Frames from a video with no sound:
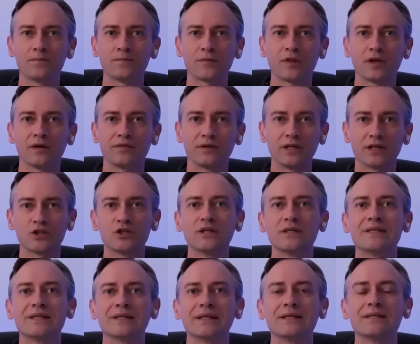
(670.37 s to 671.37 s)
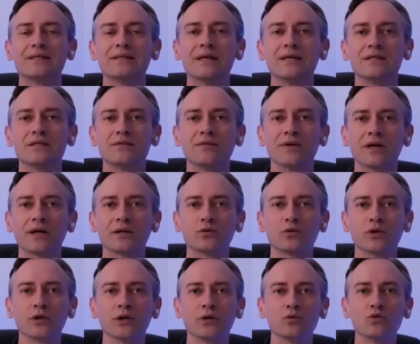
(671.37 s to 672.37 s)
Вы должны делать действия,
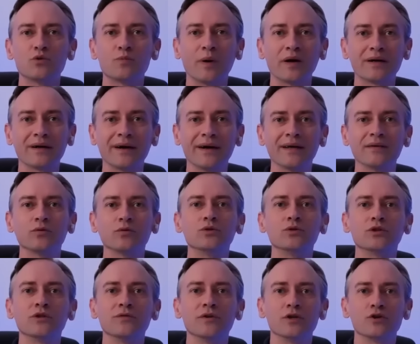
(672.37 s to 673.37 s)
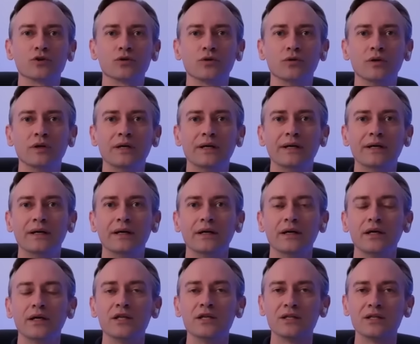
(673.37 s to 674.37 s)
которые успокаивают к вечеру,
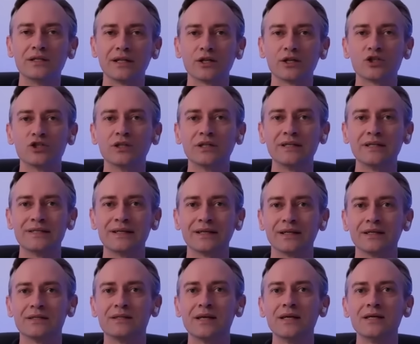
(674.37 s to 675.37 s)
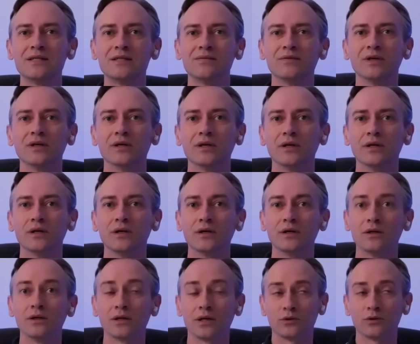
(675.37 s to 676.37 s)
и не должны делать действий,
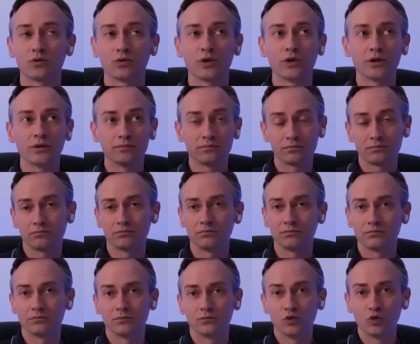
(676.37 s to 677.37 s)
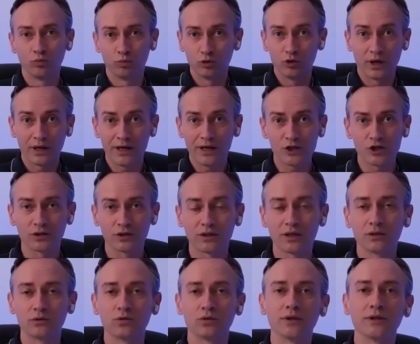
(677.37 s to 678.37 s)
которые ну, будоражат,
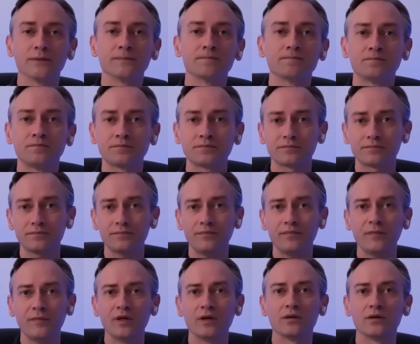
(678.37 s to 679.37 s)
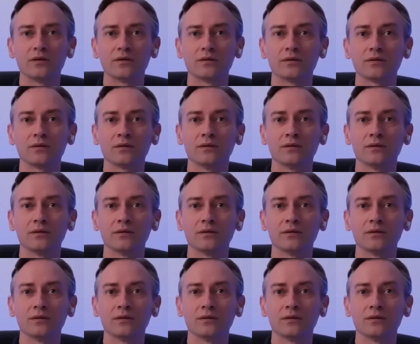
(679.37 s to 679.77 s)
которые, э,